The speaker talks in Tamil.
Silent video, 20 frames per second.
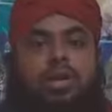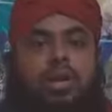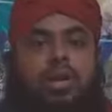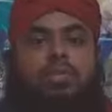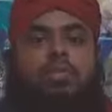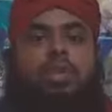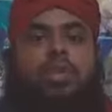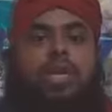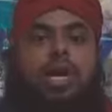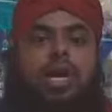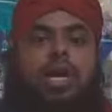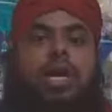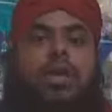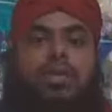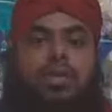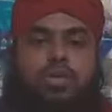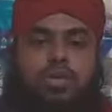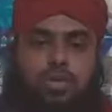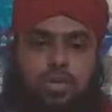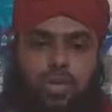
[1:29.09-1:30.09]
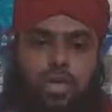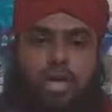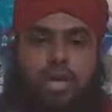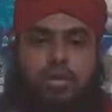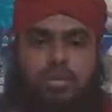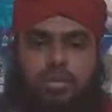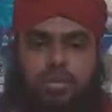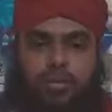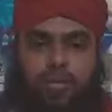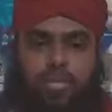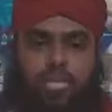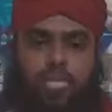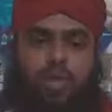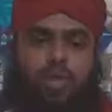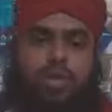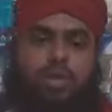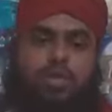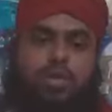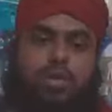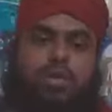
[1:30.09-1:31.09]
என்பதாக அவர் சொன்னார்
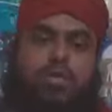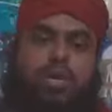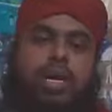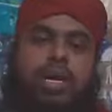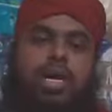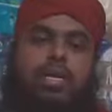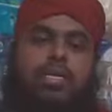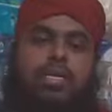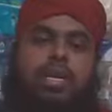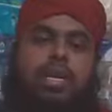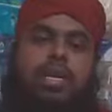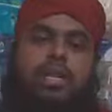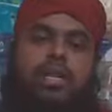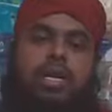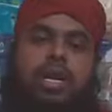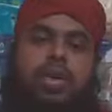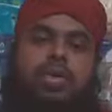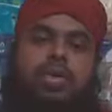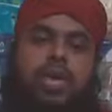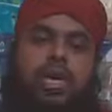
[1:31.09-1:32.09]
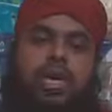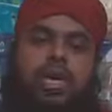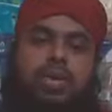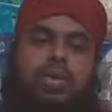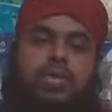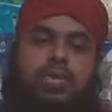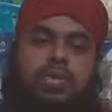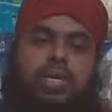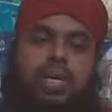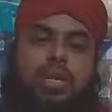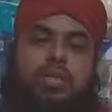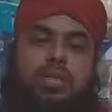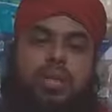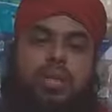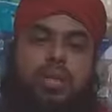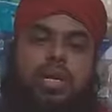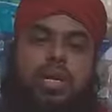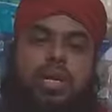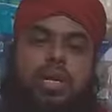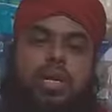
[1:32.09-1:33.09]
பெருமானார் சல்லல்லாஹு அலிஹி வசல்லம்
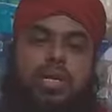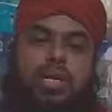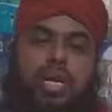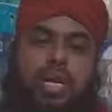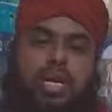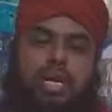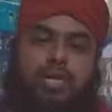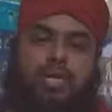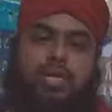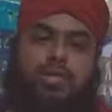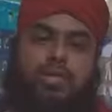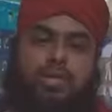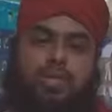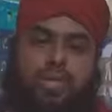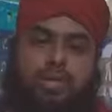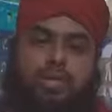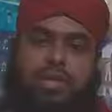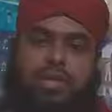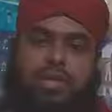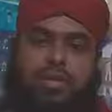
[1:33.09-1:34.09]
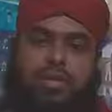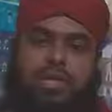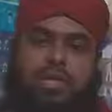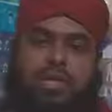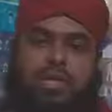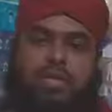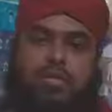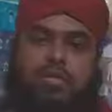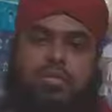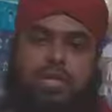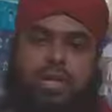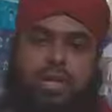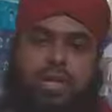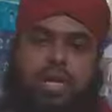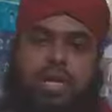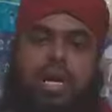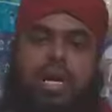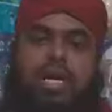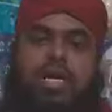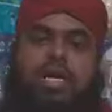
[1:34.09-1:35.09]
அவர்களுக்கு அடுத்த வசனம் அந்த வசனம்
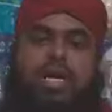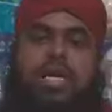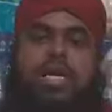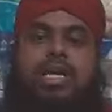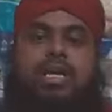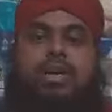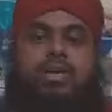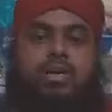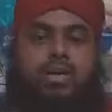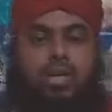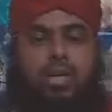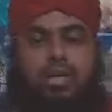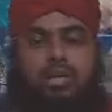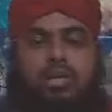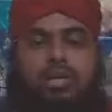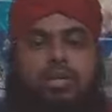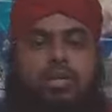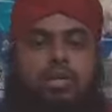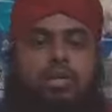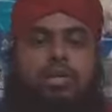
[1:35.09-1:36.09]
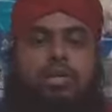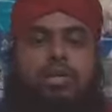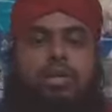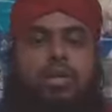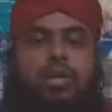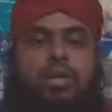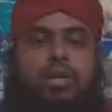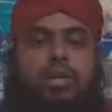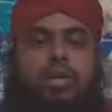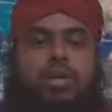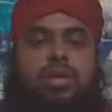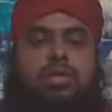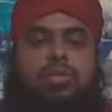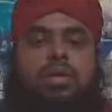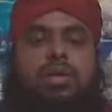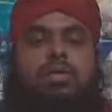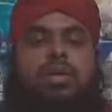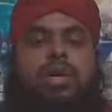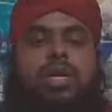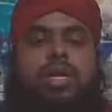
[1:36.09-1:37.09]
வகையாக இறங்கிக் கொண்டிருந்தது
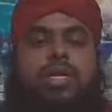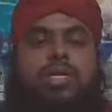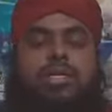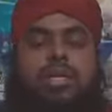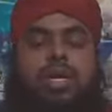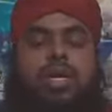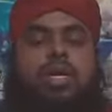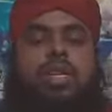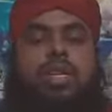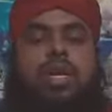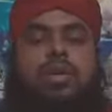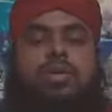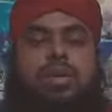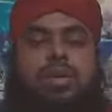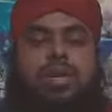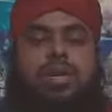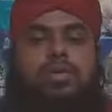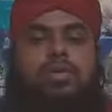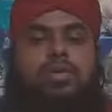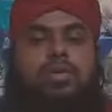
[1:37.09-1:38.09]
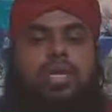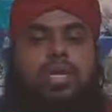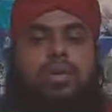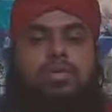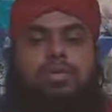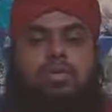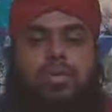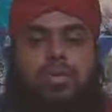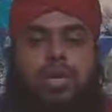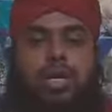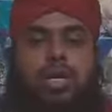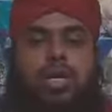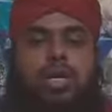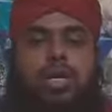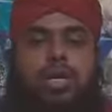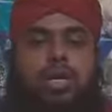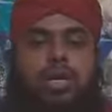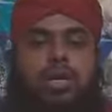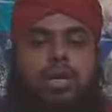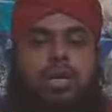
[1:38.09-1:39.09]
பெருமானார் சல்லல்லாஹு அலிஹி வசல்லம்
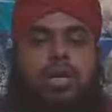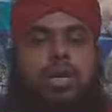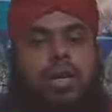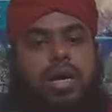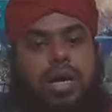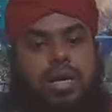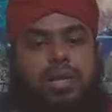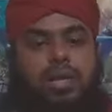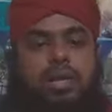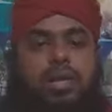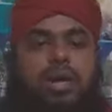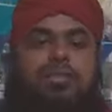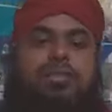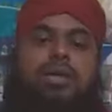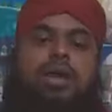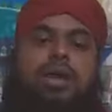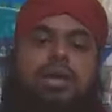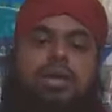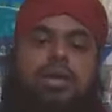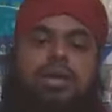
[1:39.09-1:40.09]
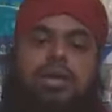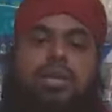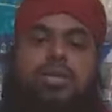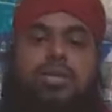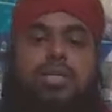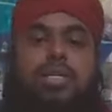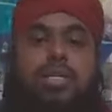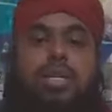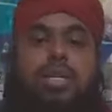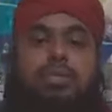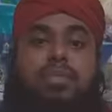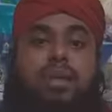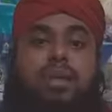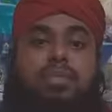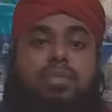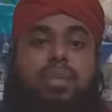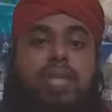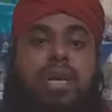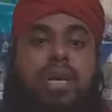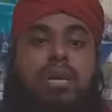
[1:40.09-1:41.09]
சொன்னார்கள் அதுதாம்மா அடுத்த வசனம்
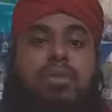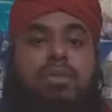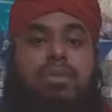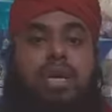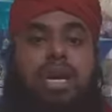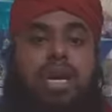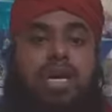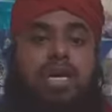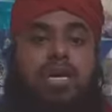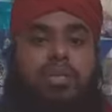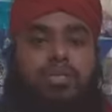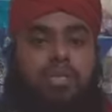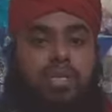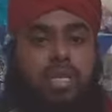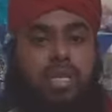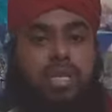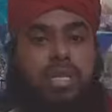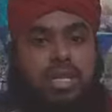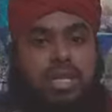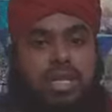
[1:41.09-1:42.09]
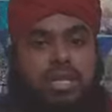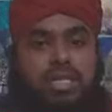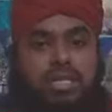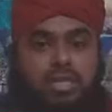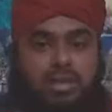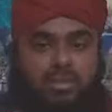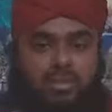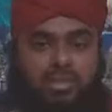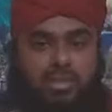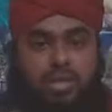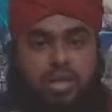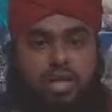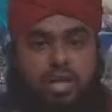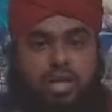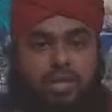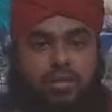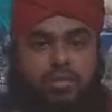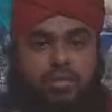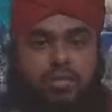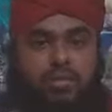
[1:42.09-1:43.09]
என்பதாக நாயகம் சல்லல்லா அலிசல்லம் சொன்னார்